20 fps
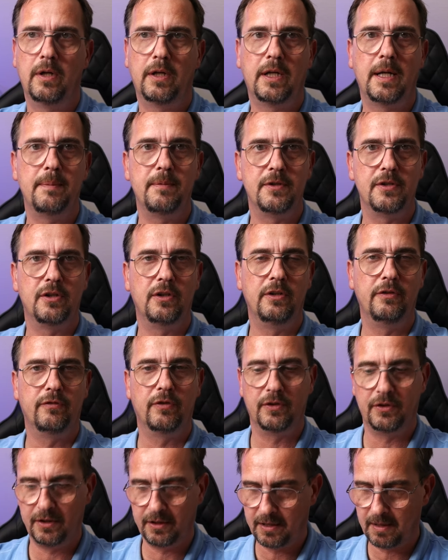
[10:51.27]
Ergebnisse
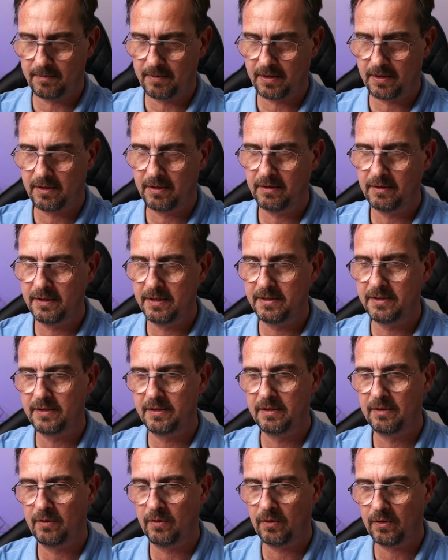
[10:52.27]
liefert. Die Kamera
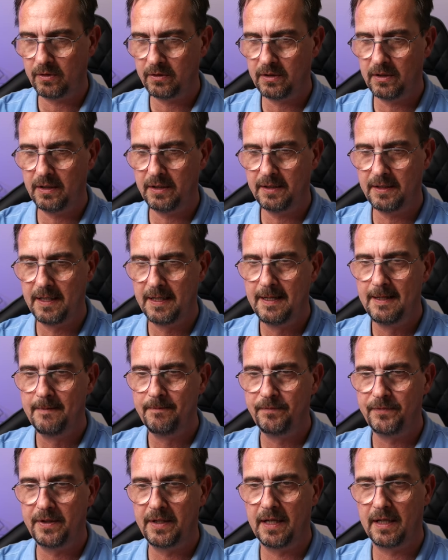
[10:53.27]
ist ordentlich.
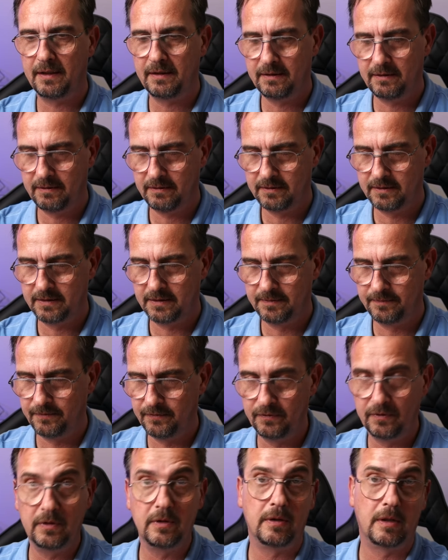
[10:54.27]
Die hat, äh,
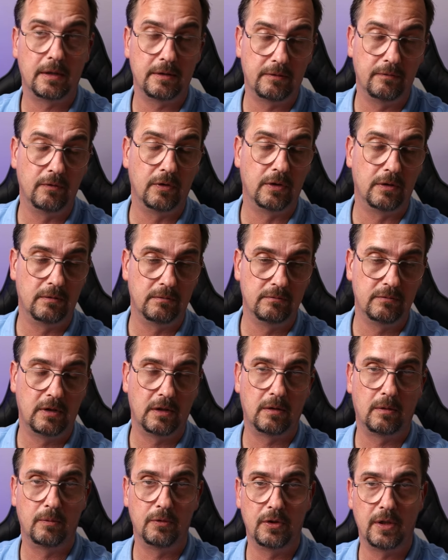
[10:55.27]
hatten wir,
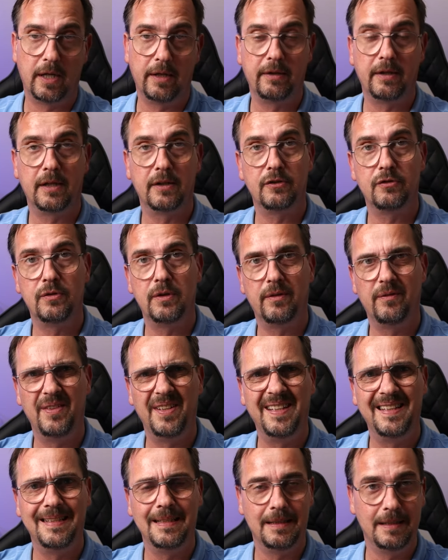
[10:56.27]
glaube ich, eingangs schon
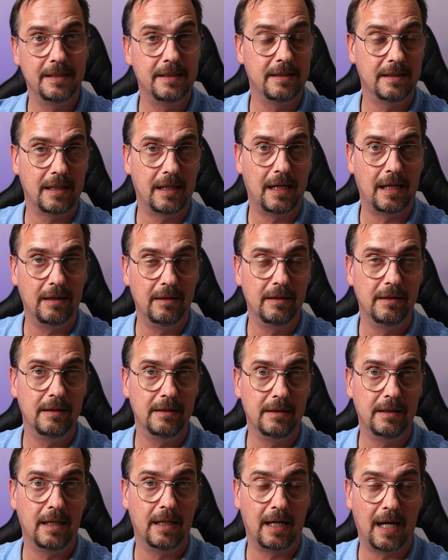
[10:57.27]
erwähnt, ist
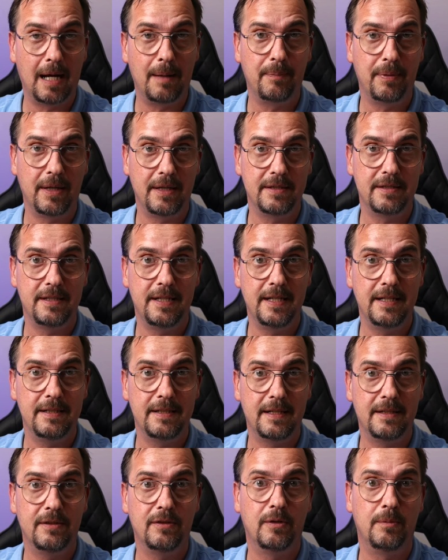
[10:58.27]
der
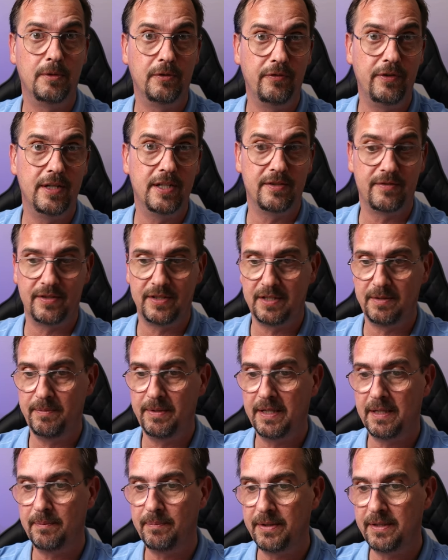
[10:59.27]
APS-C-Sensor mit 24
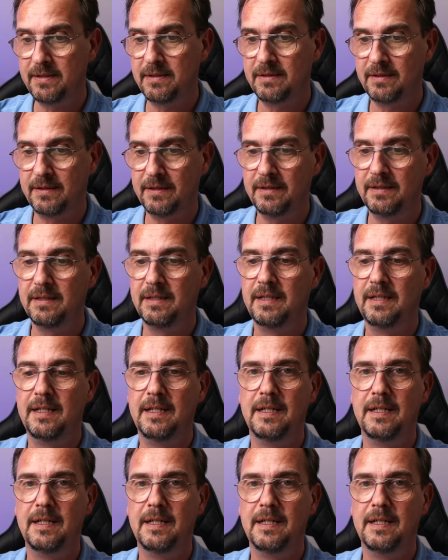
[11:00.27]
Megapixel drin.